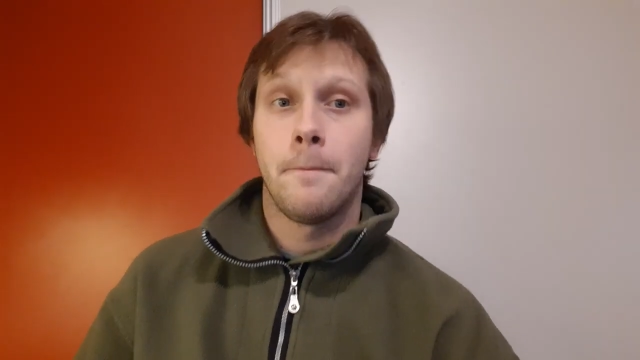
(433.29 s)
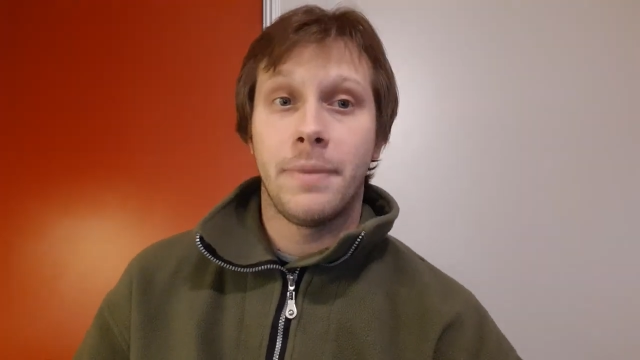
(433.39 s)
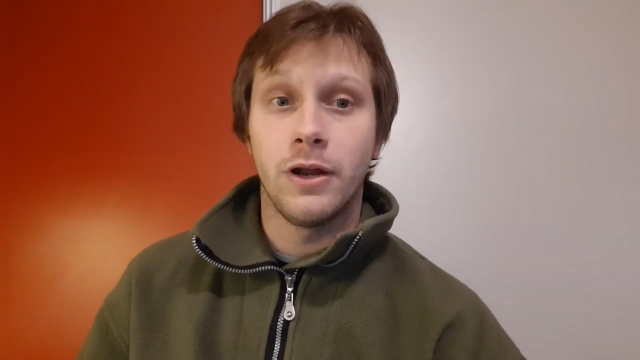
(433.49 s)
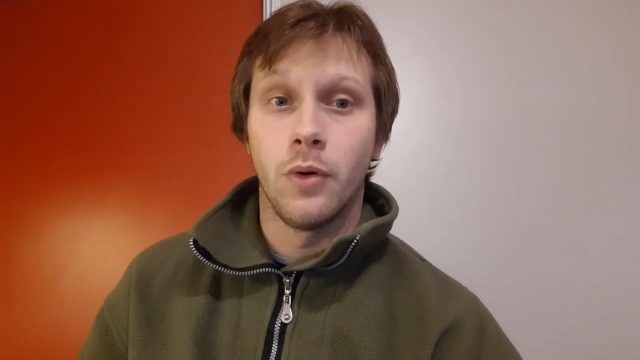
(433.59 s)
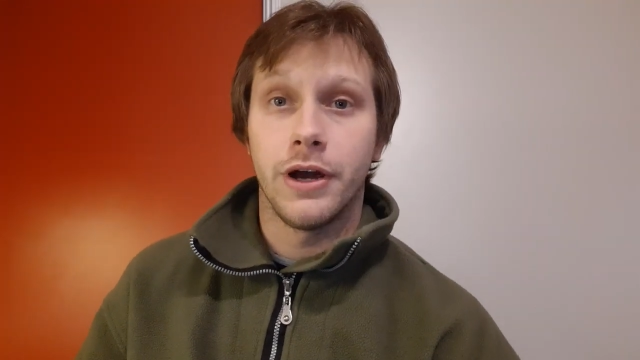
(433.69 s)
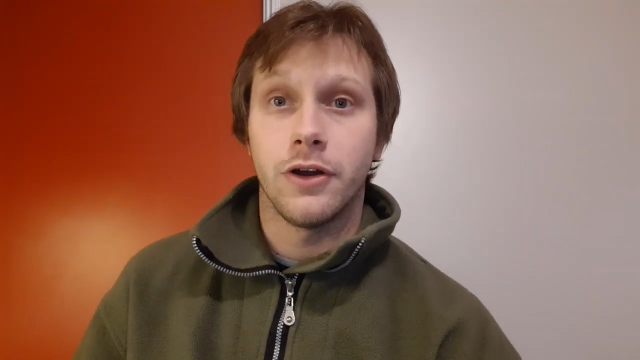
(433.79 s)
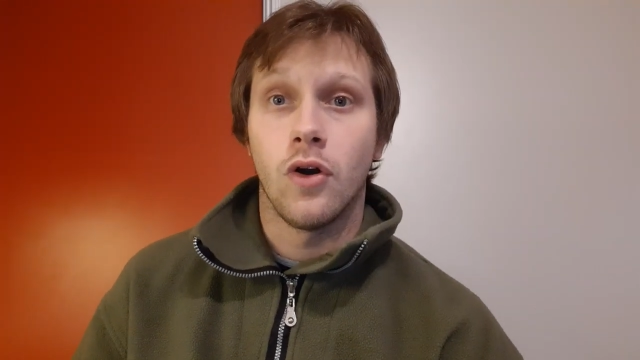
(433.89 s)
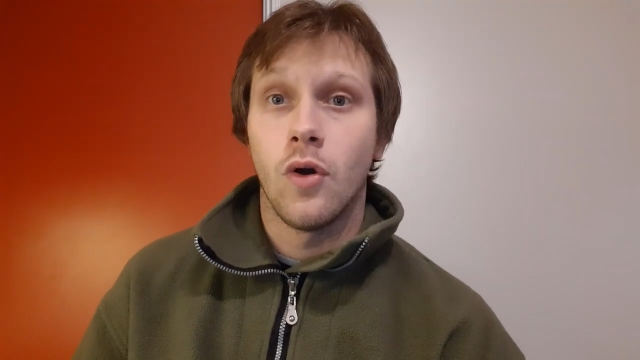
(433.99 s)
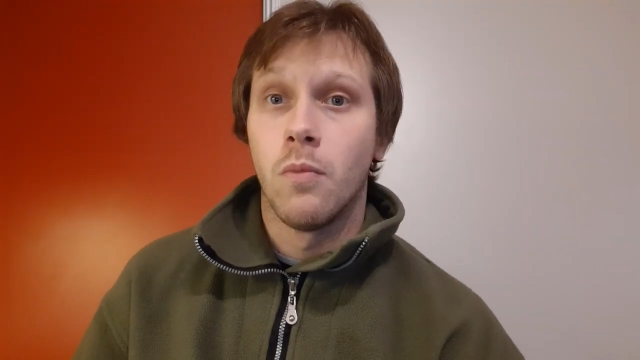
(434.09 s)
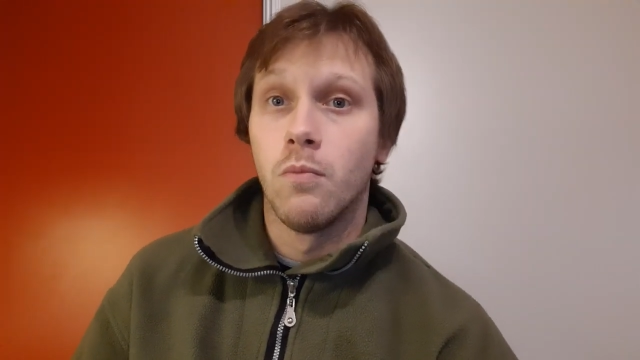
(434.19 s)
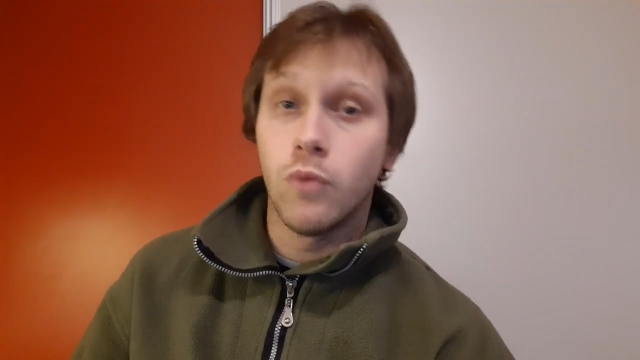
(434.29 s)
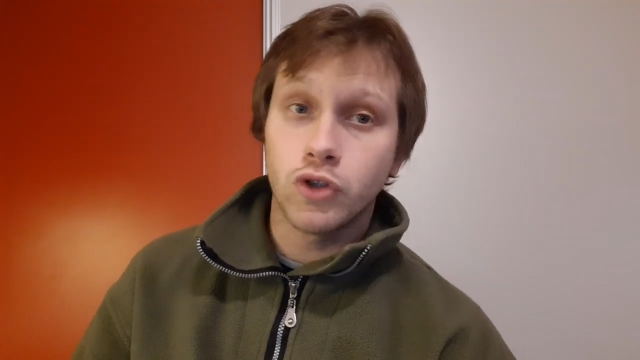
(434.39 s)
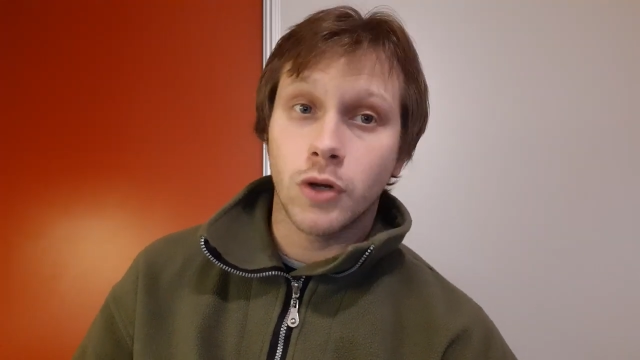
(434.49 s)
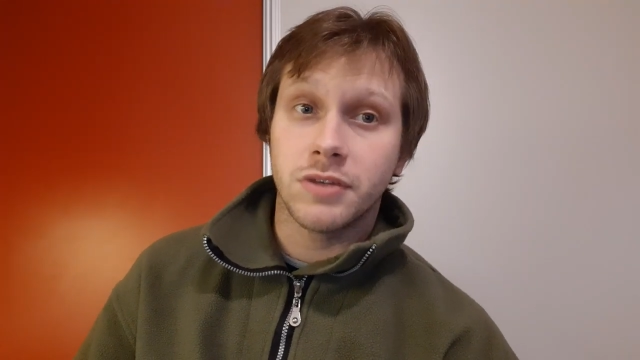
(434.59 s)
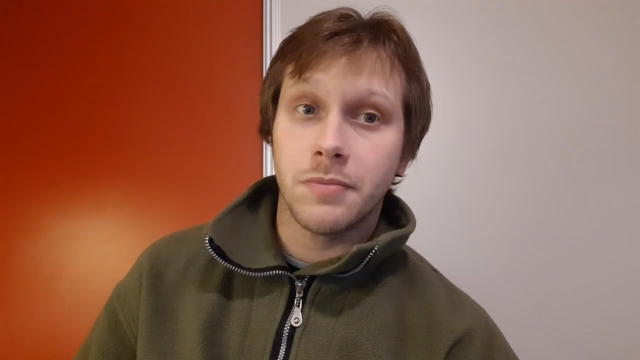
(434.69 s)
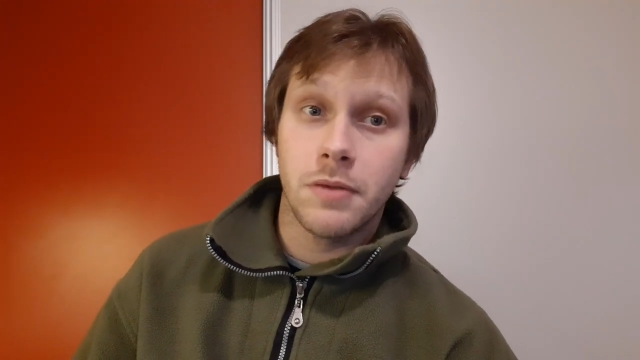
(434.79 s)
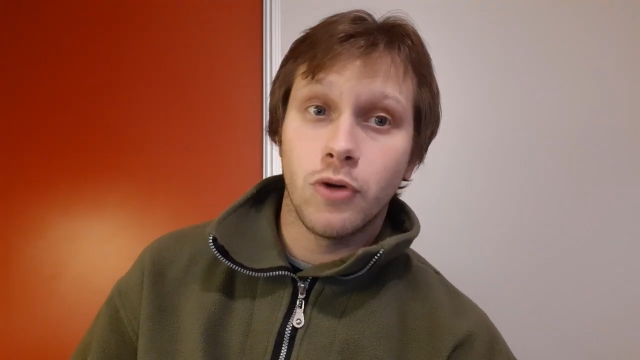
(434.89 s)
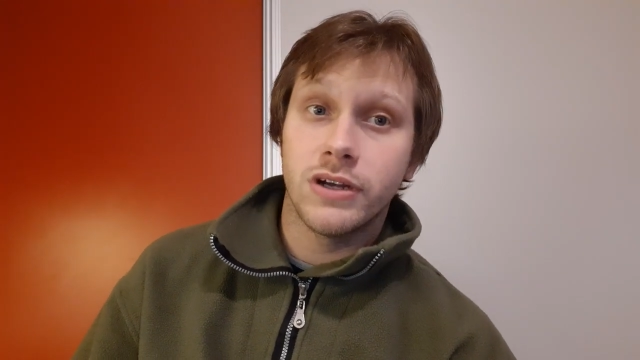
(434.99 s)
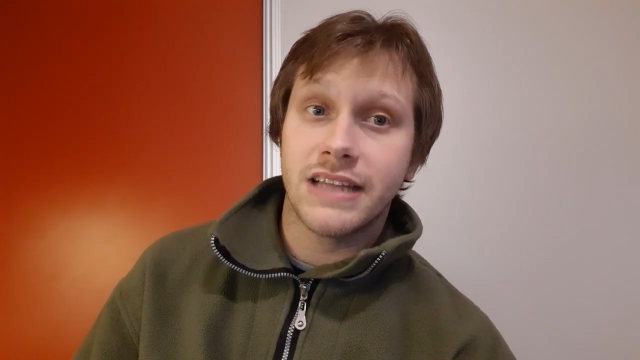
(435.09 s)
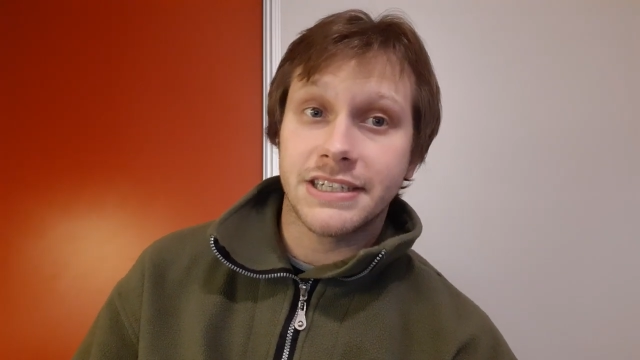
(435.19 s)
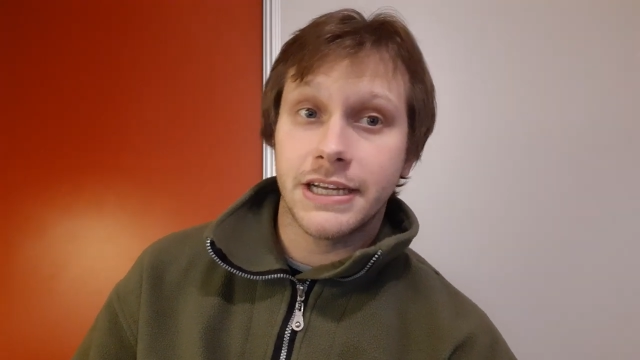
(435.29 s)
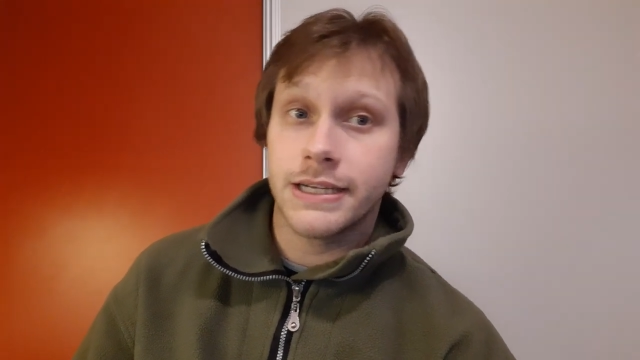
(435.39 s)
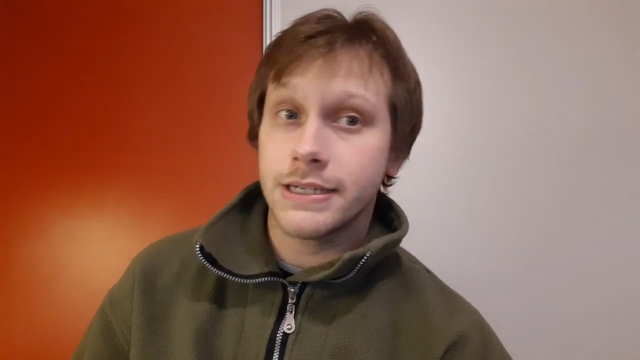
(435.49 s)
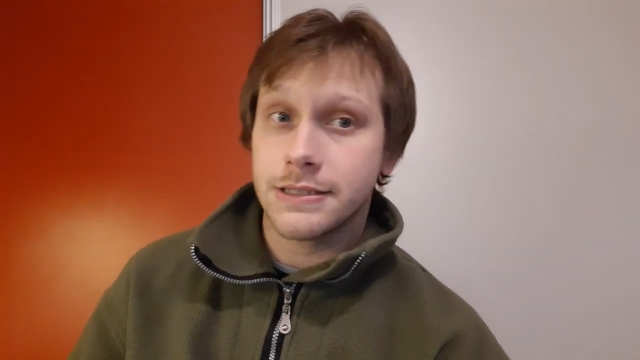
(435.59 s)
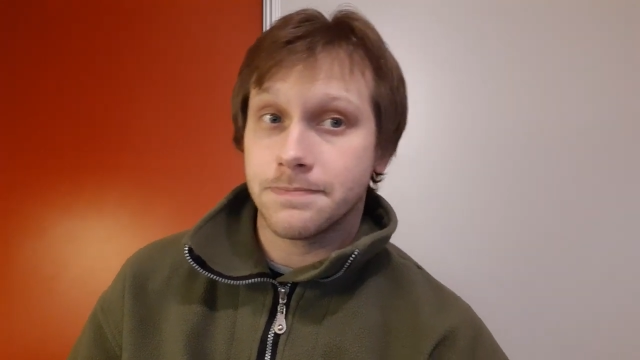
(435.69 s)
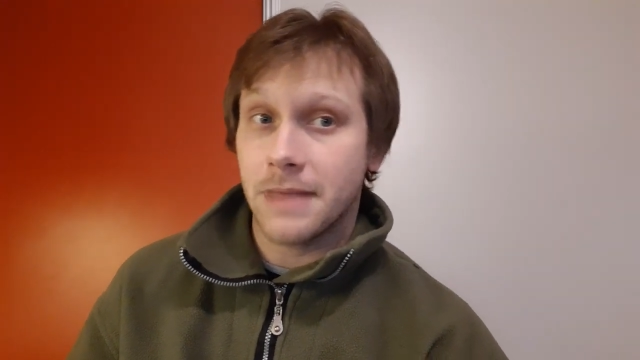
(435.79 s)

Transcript: Pero bueno, mucho optimismo de talleres,